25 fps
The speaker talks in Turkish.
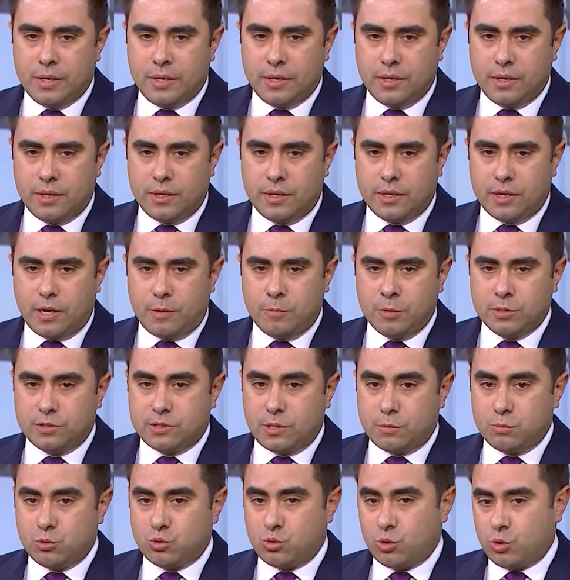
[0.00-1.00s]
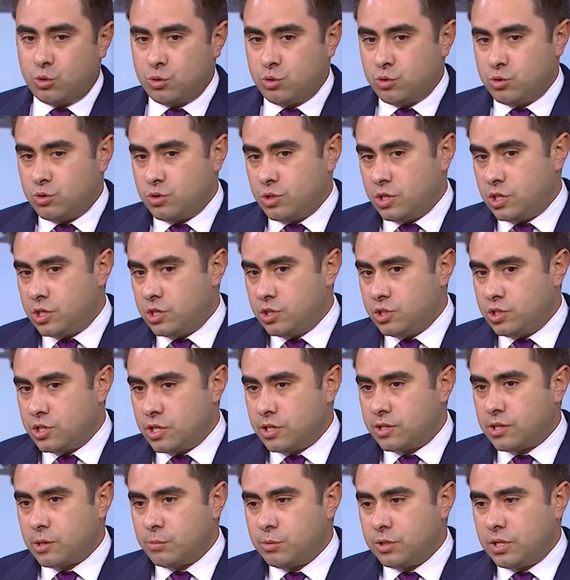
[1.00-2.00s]
E, ama tabii sorunuzun ikinci
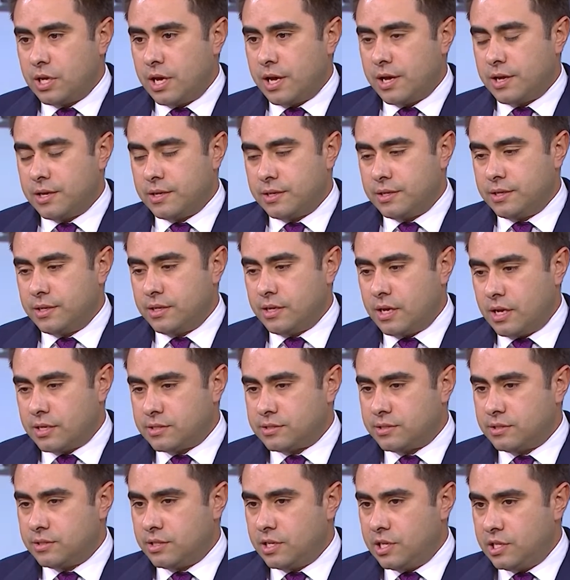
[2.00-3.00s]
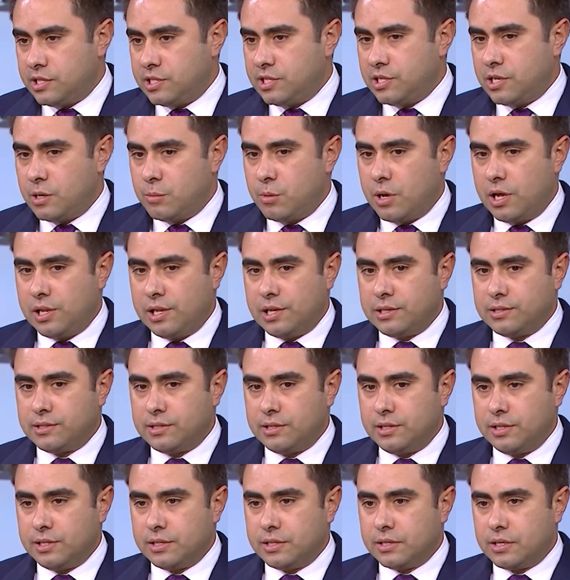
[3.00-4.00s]
etabı da e, aslında ilkiyle
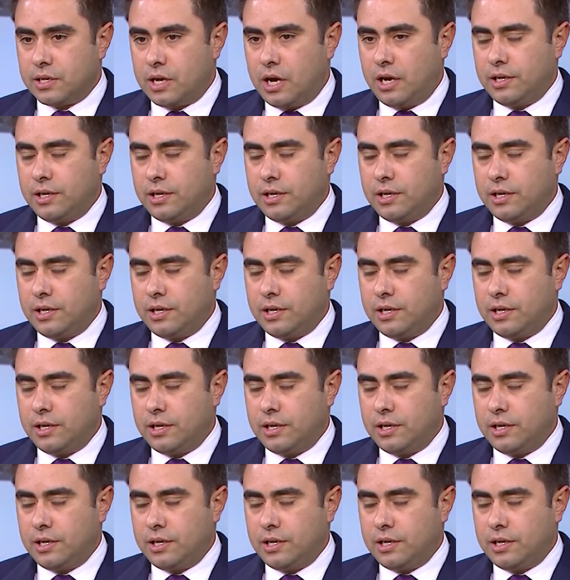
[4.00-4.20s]
bağlantılı.